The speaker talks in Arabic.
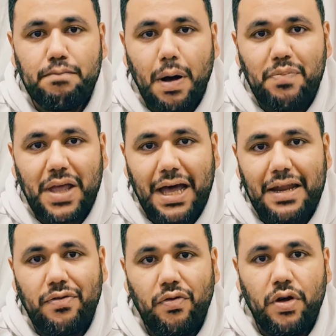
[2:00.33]
ما
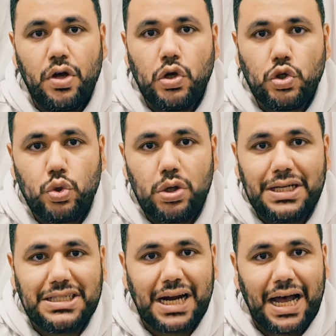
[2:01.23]
بنعرف شو
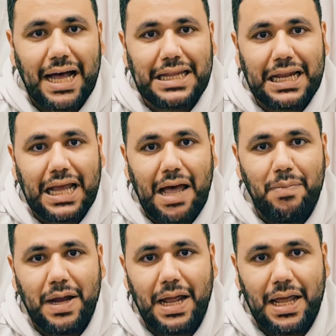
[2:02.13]
الإجراءات
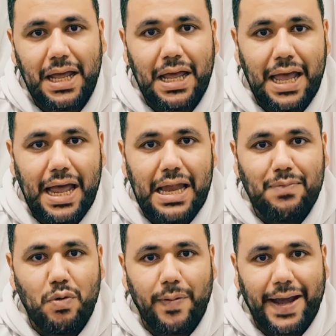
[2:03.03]
الكاملة اللي
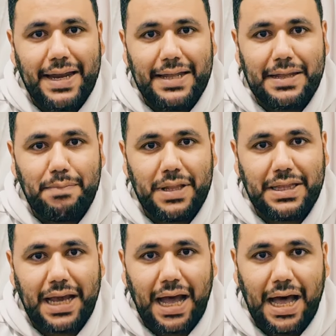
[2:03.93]
ممكن يتم
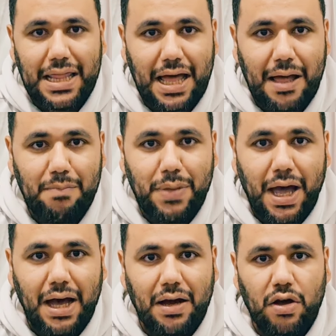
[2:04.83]
اتخاذها
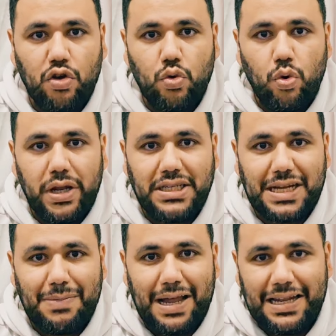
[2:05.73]
بحق كوريا
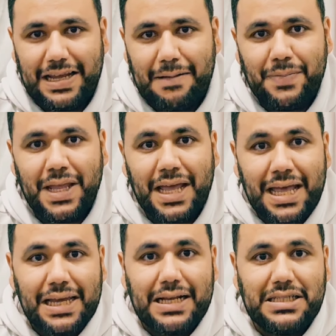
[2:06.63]
الشمالية
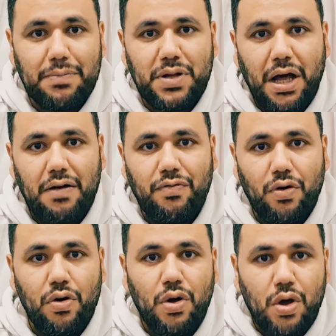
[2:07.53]
كل شيء
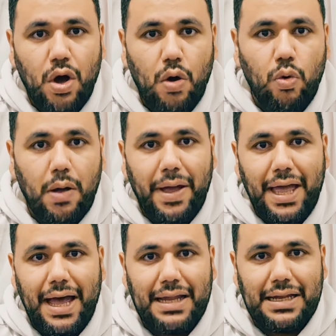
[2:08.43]
بنعرفه هو
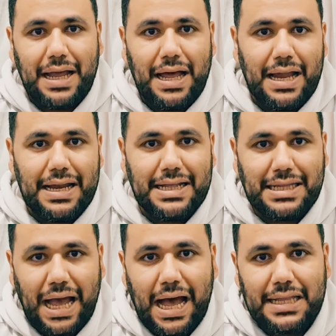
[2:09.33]
بيان
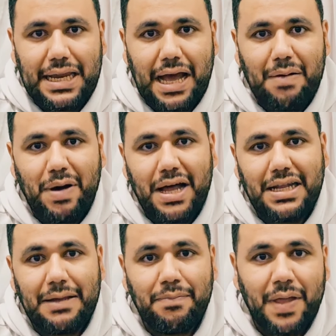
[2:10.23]
الاتحاد
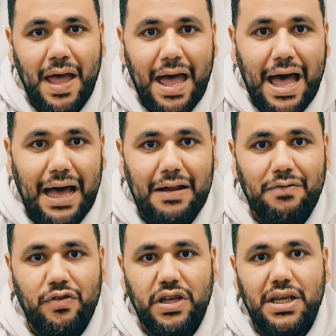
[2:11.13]
الياباني أعلن
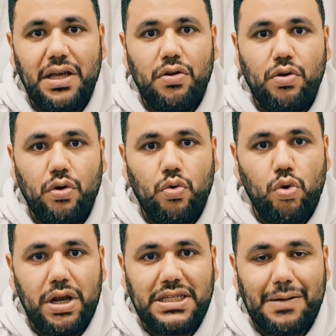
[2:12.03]
فيه أنه
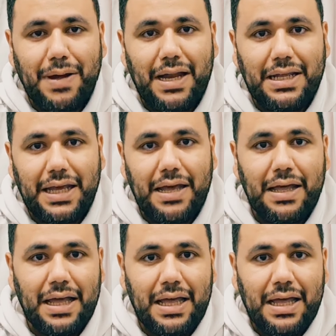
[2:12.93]
كوريا الشمالية
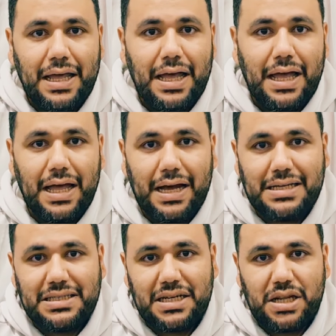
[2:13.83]
آه،
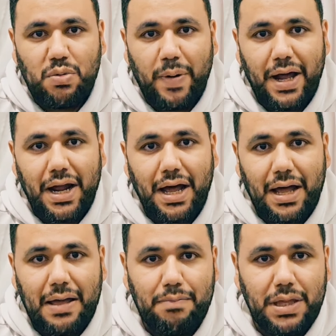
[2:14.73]
خسرت المباراة
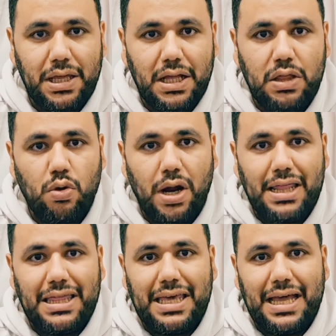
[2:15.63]

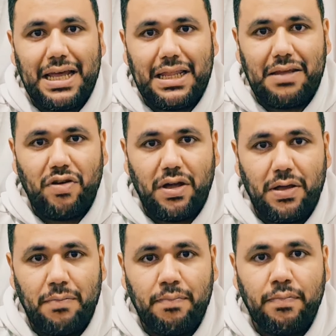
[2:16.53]
بثلاثية نظيفة
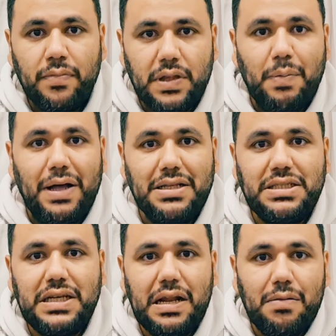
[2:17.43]
طبعا
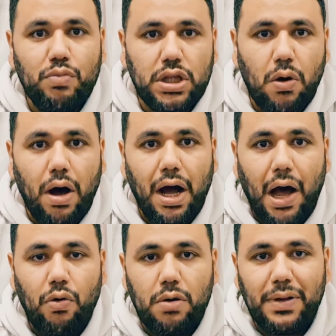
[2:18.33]
الشيء المتوقع
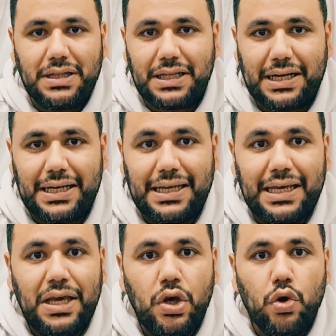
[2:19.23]
والمنطقي
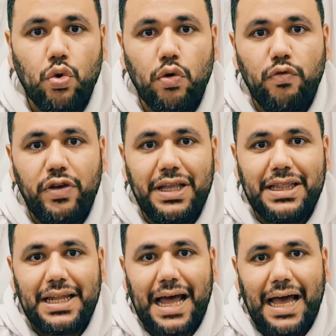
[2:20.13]
يكون في
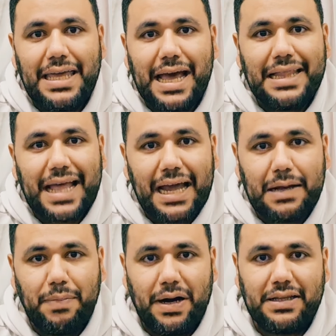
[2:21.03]
تداعيات
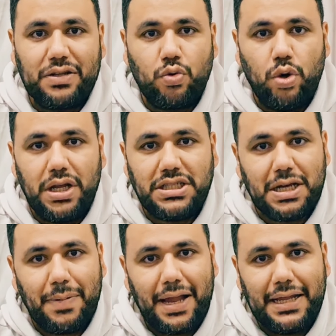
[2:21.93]
أكبر ضد كوريا
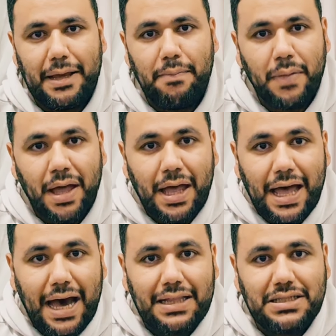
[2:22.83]
الشمالية
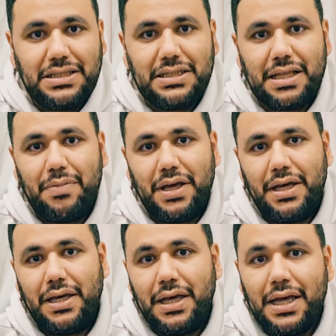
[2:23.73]
هذا الشيء
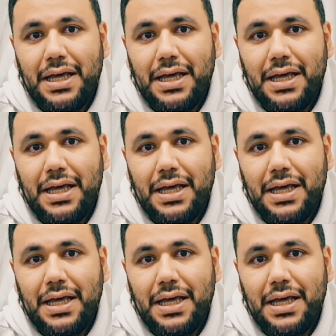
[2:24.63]
طبيعي